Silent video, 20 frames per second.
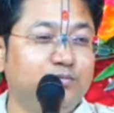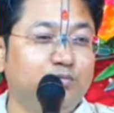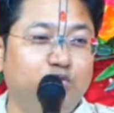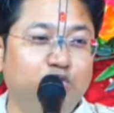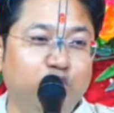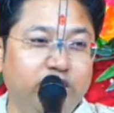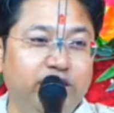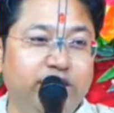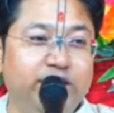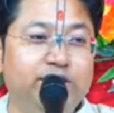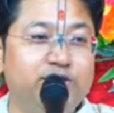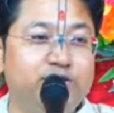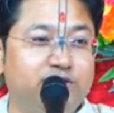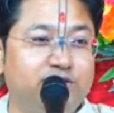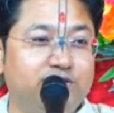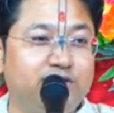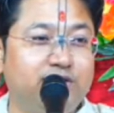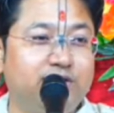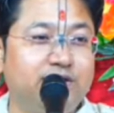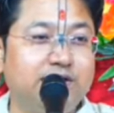পুলিশ
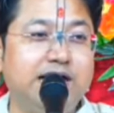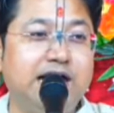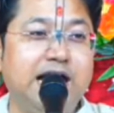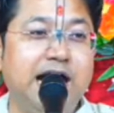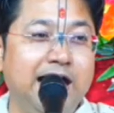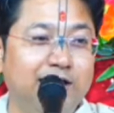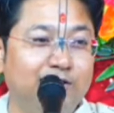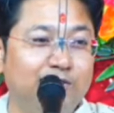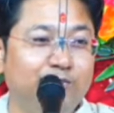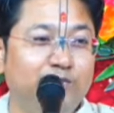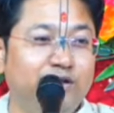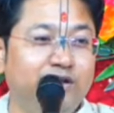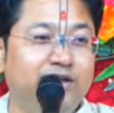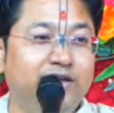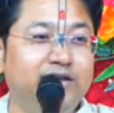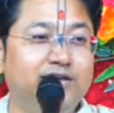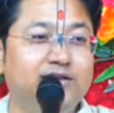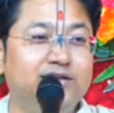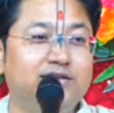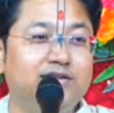আর্মি
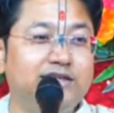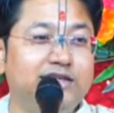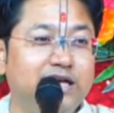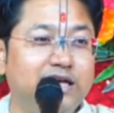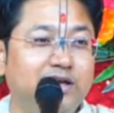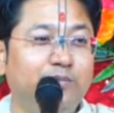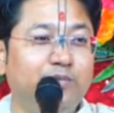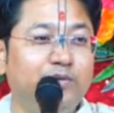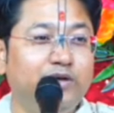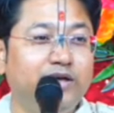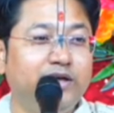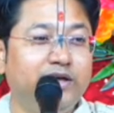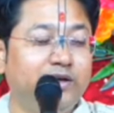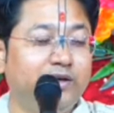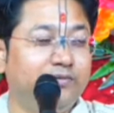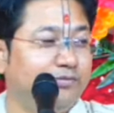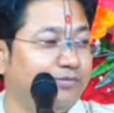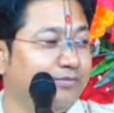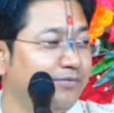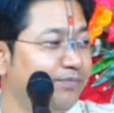সিআরপিএফ